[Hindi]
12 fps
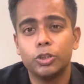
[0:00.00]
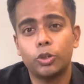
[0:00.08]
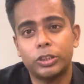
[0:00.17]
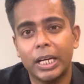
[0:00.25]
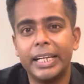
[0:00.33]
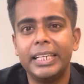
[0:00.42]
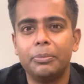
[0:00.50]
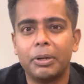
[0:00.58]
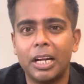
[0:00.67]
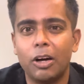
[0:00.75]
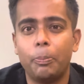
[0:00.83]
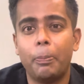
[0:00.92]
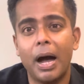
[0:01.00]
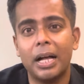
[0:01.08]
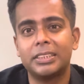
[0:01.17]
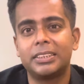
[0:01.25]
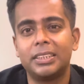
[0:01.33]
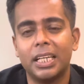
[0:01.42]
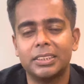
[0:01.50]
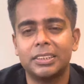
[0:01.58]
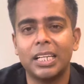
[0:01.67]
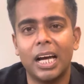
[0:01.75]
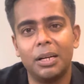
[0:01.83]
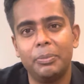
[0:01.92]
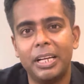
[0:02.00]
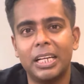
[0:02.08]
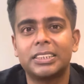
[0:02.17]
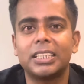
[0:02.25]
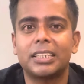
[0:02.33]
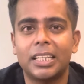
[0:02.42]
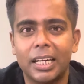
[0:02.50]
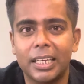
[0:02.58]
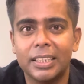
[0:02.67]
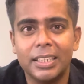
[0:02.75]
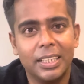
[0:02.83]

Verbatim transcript: सोसाइटी बनाओ पांच दस साल भी लग सकता है